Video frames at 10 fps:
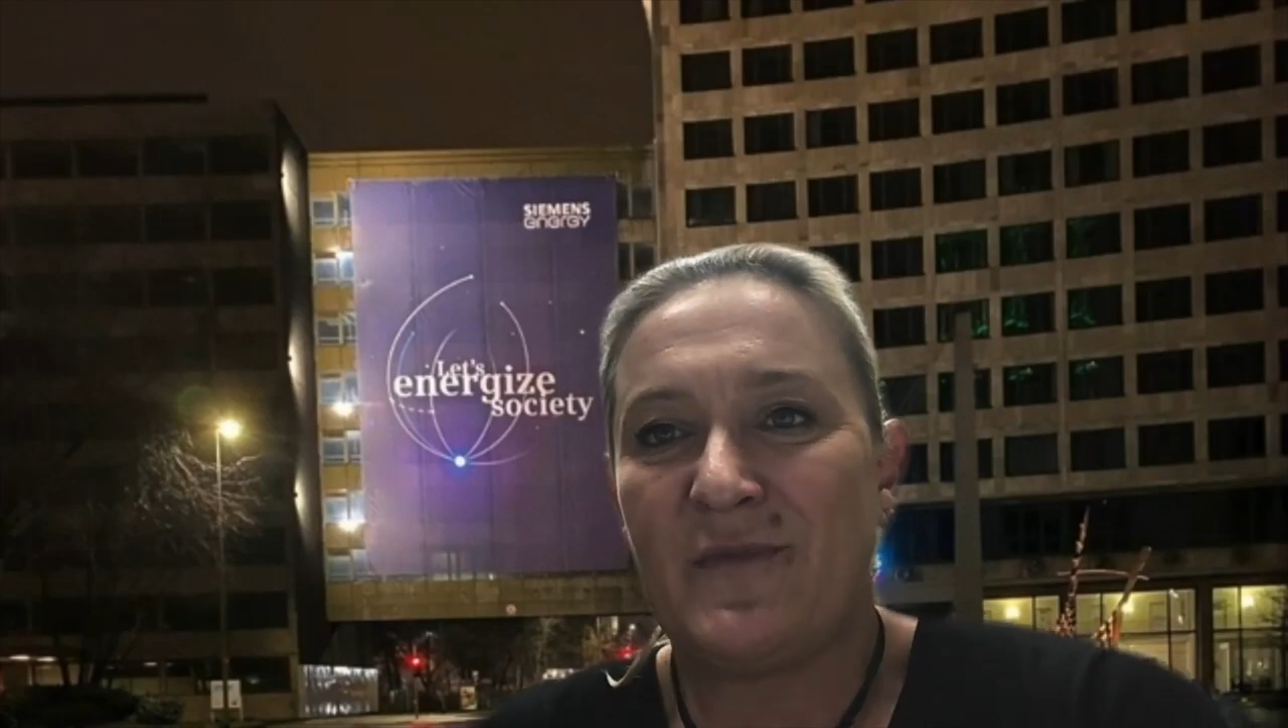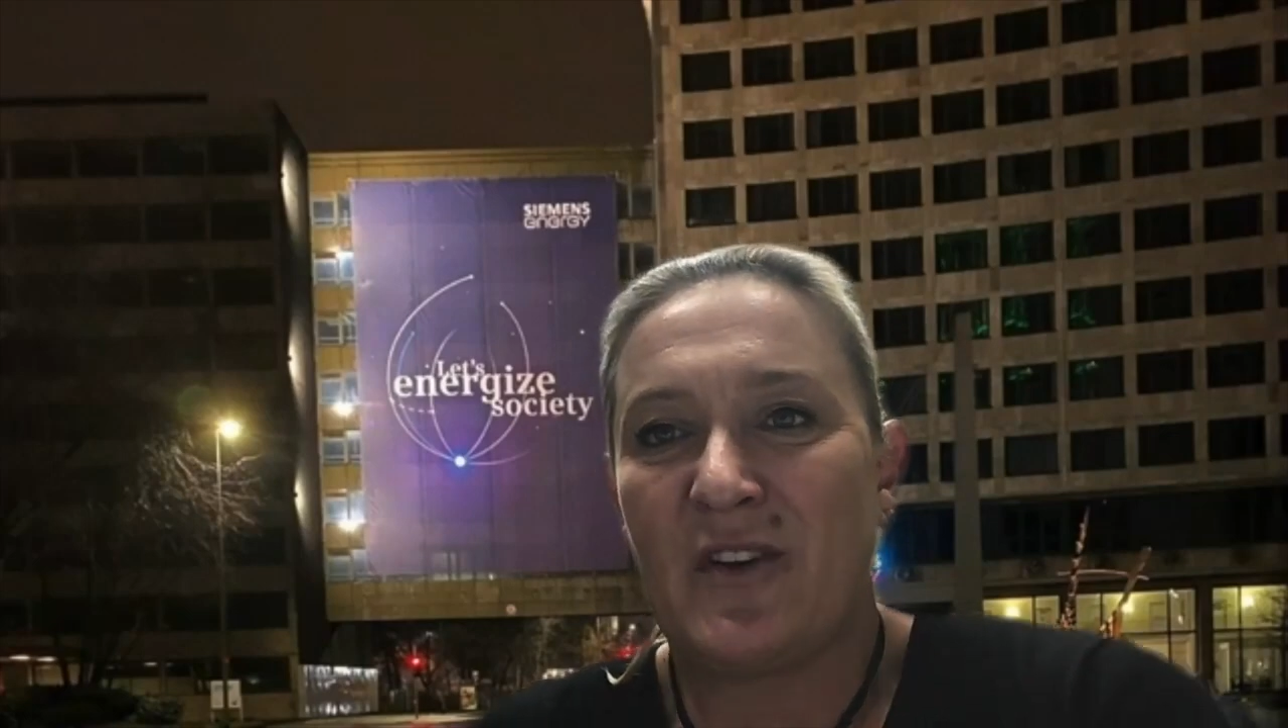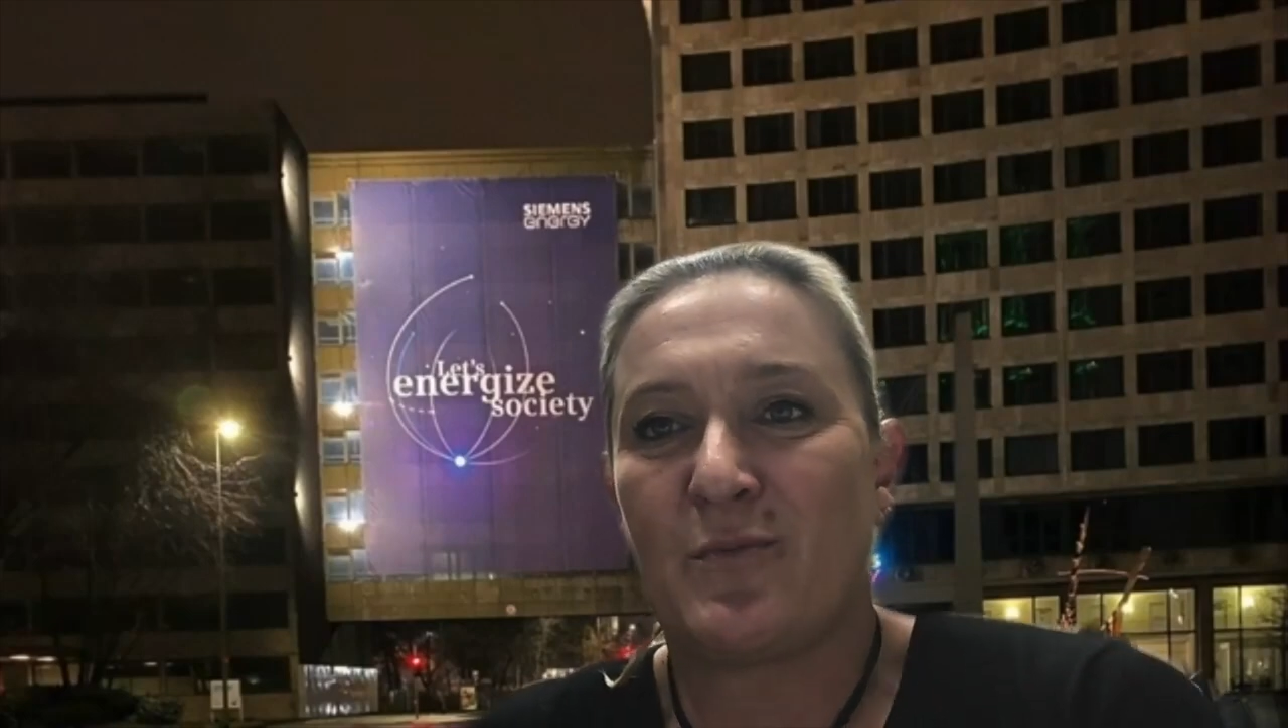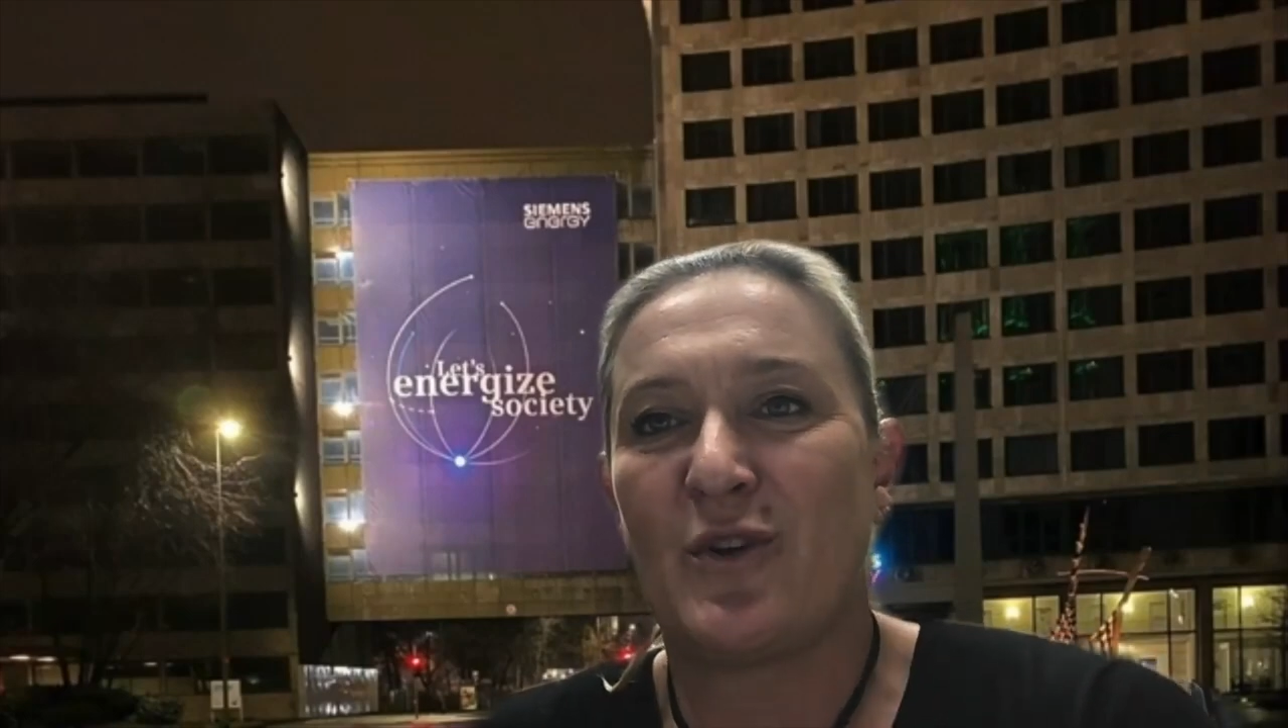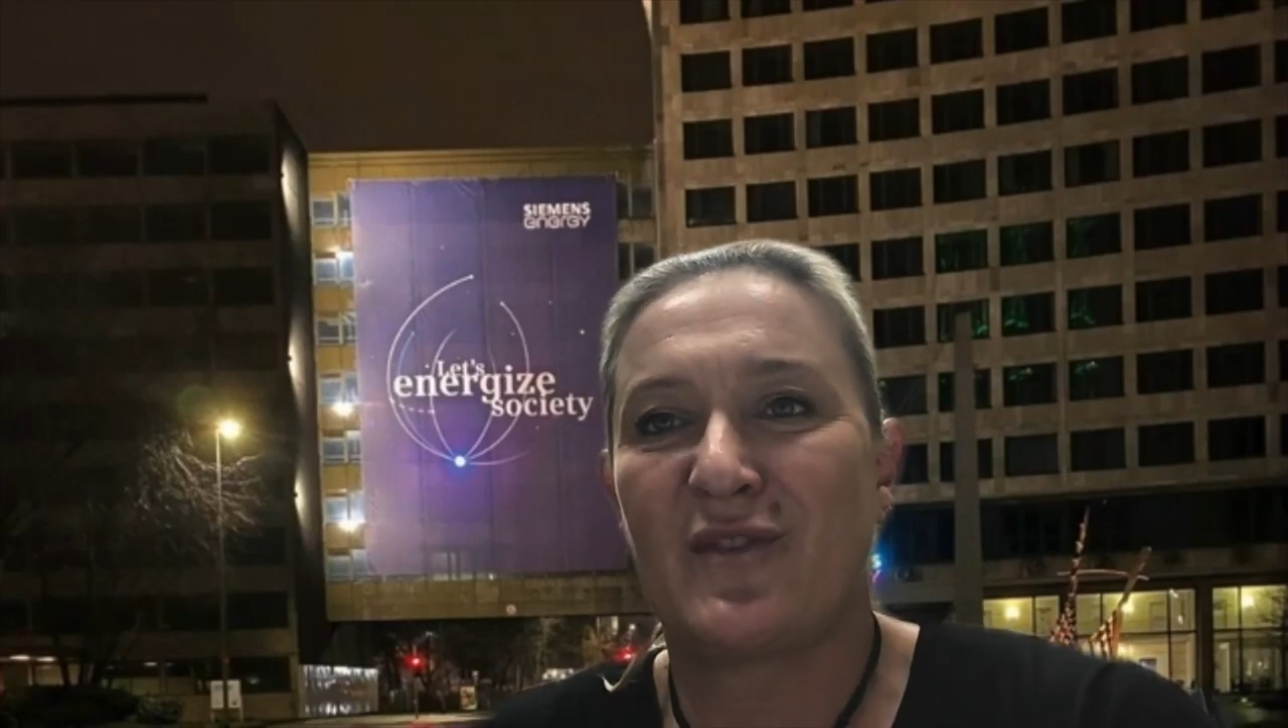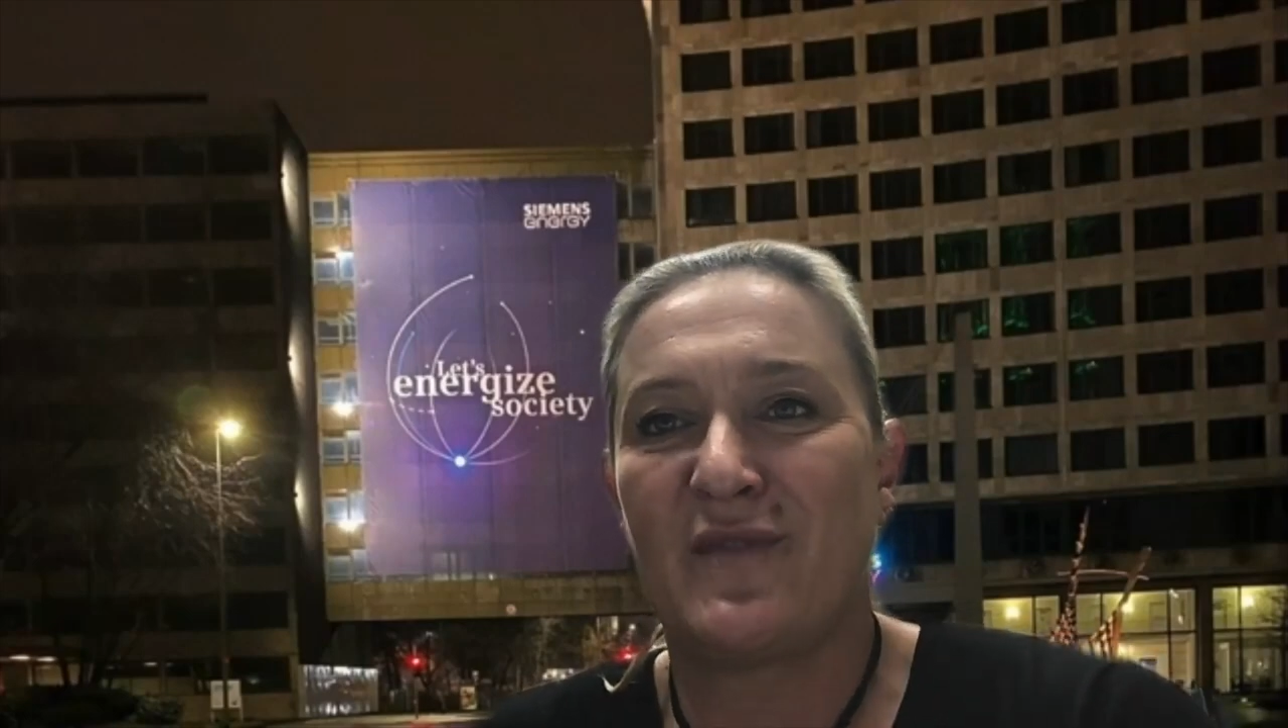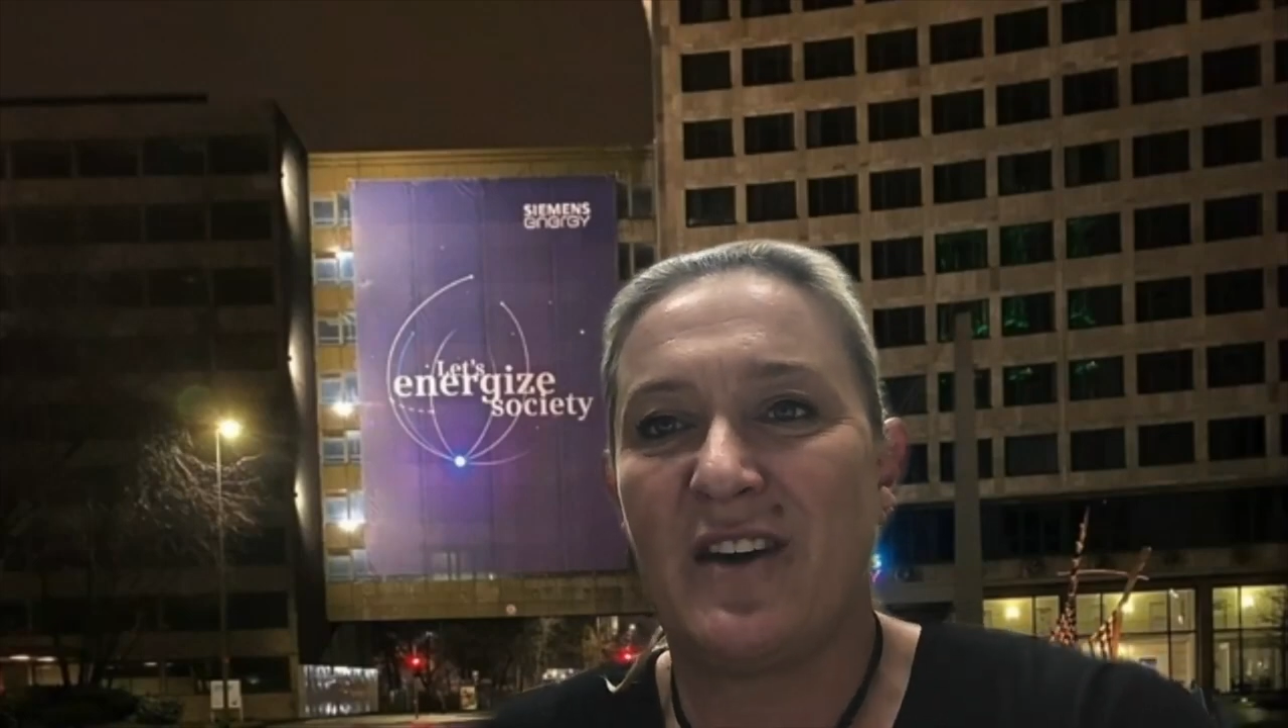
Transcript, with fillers: das Projekt war